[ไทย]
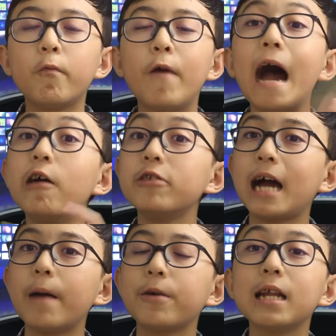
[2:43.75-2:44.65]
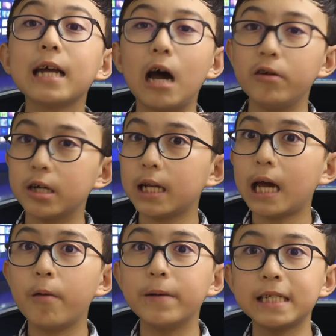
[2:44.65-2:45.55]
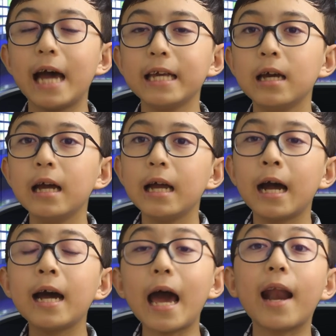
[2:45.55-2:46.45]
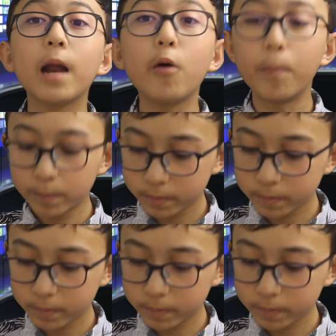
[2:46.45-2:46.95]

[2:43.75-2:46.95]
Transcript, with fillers: ว้าวนะครับ ก็เลยเขาเนี่ยก็เลยเอาไปใช้ขนาดระบบ